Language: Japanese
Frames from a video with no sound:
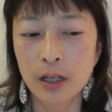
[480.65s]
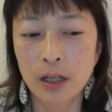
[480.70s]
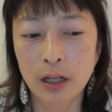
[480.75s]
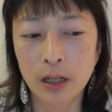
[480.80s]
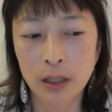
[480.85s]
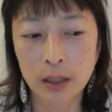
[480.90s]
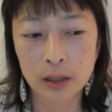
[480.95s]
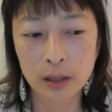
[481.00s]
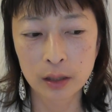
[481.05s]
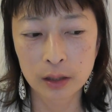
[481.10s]

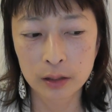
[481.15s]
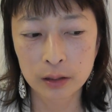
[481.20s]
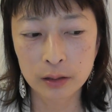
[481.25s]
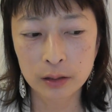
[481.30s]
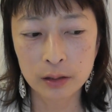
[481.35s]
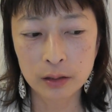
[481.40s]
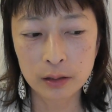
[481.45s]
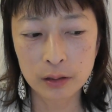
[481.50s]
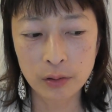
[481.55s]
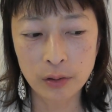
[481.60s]
あ
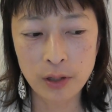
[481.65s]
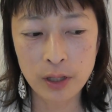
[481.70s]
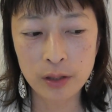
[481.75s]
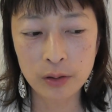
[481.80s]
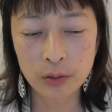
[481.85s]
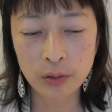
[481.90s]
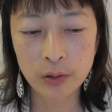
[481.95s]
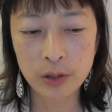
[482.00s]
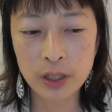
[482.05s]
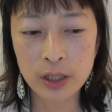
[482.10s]
取れ
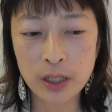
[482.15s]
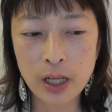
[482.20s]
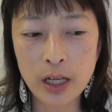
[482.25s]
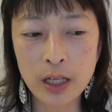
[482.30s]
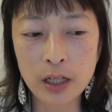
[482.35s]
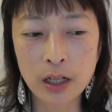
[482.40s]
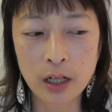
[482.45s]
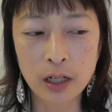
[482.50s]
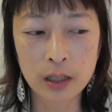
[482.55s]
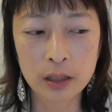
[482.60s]
取りた
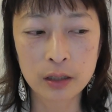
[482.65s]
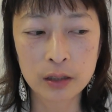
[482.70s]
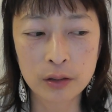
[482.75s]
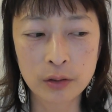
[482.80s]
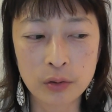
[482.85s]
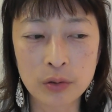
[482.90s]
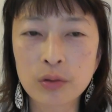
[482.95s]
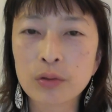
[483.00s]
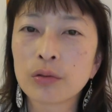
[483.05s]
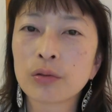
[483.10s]
い
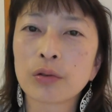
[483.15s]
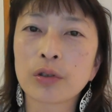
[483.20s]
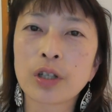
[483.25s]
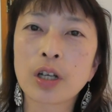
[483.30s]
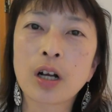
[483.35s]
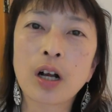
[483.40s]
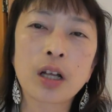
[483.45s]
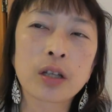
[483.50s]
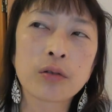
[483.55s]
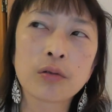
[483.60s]
というの
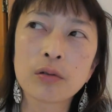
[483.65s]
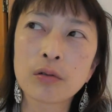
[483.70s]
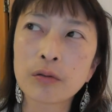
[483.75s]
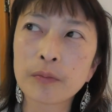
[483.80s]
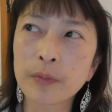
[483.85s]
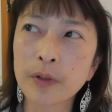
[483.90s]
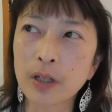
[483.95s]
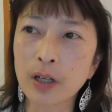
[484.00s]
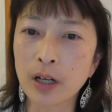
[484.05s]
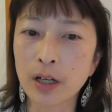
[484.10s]
に稼
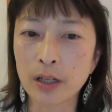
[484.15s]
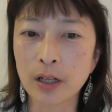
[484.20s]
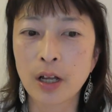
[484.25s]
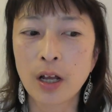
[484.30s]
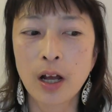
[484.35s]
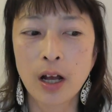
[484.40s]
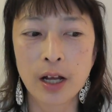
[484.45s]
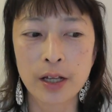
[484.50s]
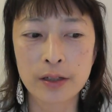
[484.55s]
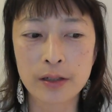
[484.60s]
働日が
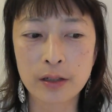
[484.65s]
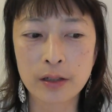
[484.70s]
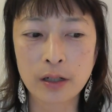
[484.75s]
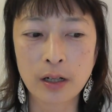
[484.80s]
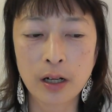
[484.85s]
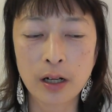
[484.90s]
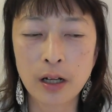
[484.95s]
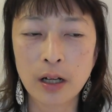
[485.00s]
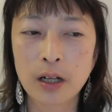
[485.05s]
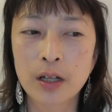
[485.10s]
20
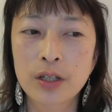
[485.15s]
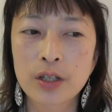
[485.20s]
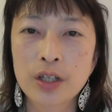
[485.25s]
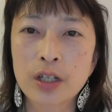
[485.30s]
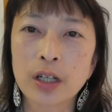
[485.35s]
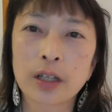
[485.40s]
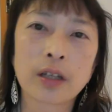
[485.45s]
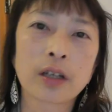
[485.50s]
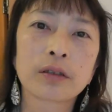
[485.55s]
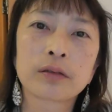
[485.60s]
日し
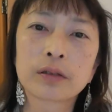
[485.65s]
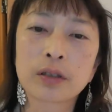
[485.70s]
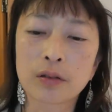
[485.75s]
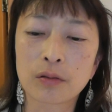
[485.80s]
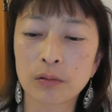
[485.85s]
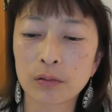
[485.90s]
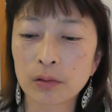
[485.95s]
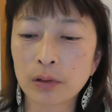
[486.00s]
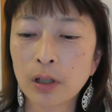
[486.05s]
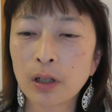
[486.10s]
かなくて
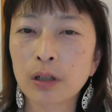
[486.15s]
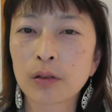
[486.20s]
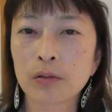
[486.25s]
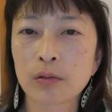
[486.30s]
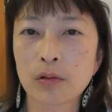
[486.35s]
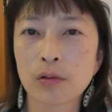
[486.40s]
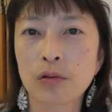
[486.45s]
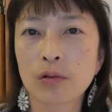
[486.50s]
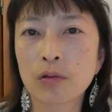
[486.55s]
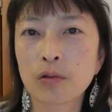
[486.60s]
その中
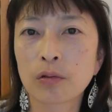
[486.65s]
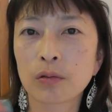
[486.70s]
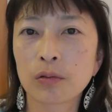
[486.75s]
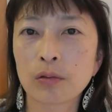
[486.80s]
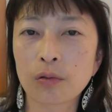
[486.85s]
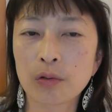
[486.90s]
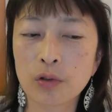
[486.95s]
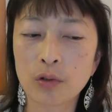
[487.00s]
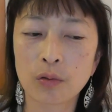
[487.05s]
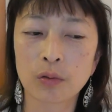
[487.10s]
の通常
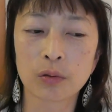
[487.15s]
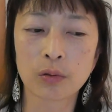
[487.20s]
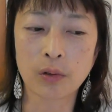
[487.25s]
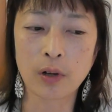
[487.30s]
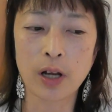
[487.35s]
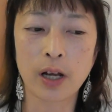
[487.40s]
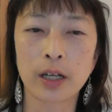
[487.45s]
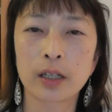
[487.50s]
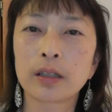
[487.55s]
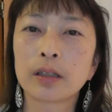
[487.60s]
のお仕事
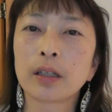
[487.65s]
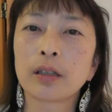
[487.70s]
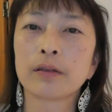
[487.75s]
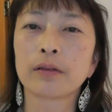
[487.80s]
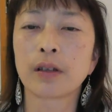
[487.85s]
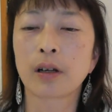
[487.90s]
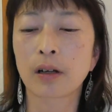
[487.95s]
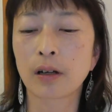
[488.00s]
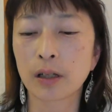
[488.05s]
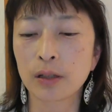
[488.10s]
が入って
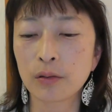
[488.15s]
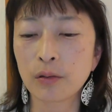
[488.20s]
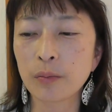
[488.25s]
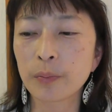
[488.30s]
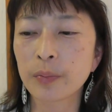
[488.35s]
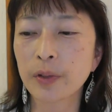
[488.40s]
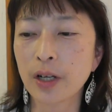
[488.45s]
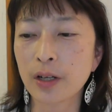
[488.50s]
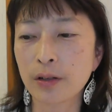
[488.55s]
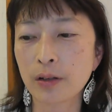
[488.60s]
る中の
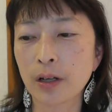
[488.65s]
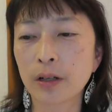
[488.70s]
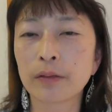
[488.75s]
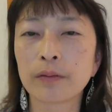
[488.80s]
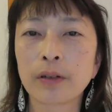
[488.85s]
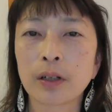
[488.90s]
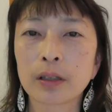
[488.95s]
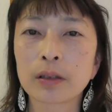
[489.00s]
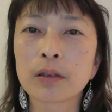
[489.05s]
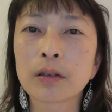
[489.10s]

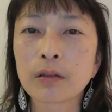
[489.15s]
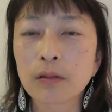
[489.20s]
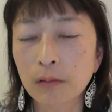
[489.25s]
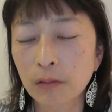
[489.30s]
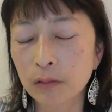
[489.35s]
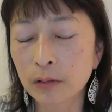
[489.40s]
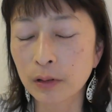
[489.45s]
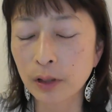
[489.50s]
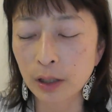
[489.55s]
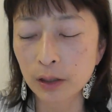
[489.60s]
プラスアルファっていう
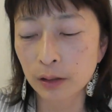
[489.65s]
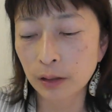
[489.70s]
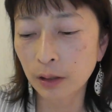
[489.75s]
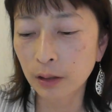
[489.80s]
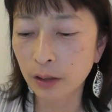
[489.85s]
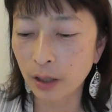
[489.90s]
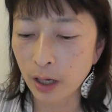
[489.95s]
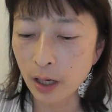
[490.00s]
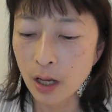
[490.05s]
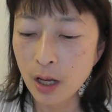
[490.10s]
ことだった
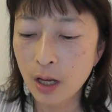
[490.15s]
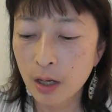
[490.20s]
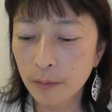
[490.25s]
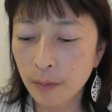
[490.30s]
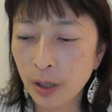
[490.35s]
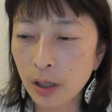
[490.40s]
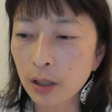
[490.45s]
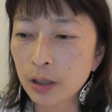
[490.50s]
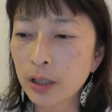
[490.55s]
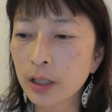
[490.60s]
んで、
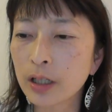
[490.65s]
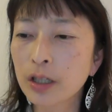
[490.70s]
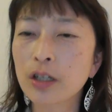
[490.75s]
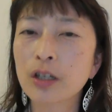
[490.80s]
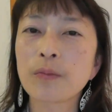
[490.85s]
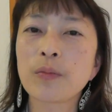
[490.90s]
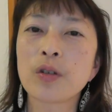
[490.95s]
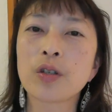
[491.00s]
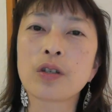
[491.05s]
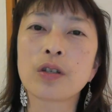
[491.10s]
まあ、かなり
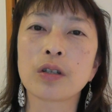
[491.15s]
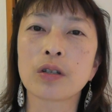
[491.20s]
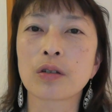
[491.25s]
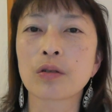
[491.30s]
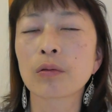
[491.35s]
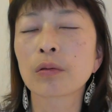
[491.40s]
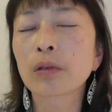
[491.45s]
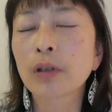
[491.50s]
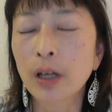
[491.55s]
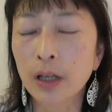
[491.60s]
厳しい
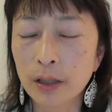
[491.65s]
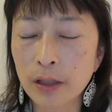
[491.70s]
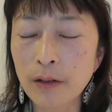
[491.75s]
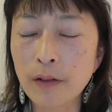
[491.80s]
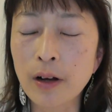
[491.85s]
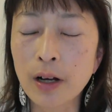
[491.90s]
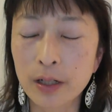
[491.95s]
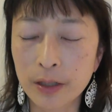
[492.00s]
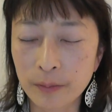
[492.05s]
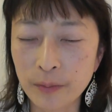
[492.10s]
状態で
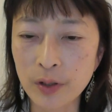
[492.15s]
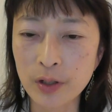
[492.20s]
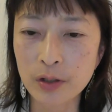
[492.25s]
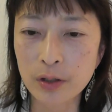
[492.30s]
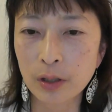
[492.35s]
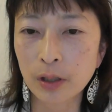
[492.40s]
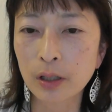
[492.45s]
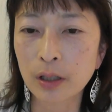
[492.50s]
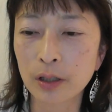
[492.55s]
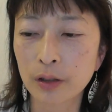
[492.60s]
はありま
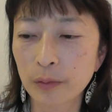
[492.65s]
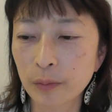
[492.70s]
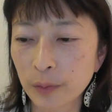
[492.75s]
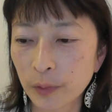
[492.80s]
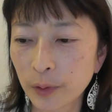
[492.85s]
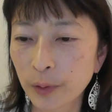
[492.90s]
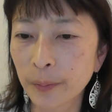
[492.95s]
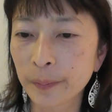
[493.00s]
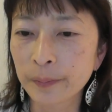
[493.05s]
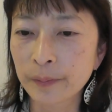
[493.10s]
したけれど
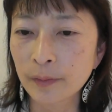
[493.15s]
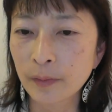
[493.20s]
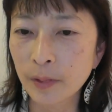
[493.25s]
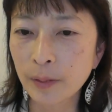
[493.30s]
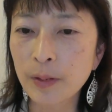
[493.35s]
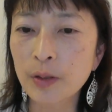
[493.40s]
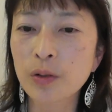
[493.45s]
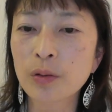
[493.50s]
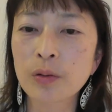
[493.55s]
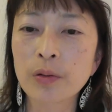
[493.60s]
も、
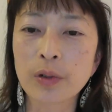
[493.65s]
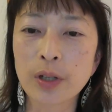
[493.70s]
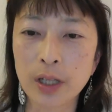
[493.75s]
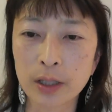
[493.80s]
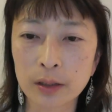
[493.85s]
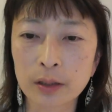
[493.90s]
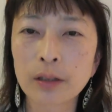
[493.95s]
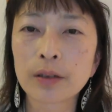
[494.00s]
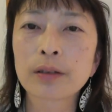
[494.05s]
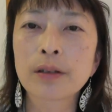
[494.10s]
まあ、それを
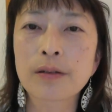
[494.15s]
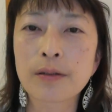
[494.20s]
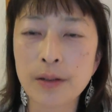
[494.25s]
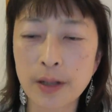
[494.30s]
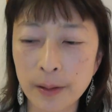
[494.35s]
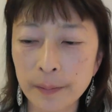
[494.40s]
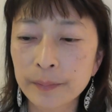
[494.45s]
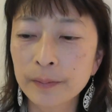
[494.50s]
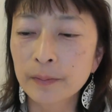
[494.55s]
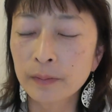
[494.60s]
やったんです
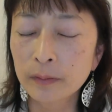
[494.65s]
ね。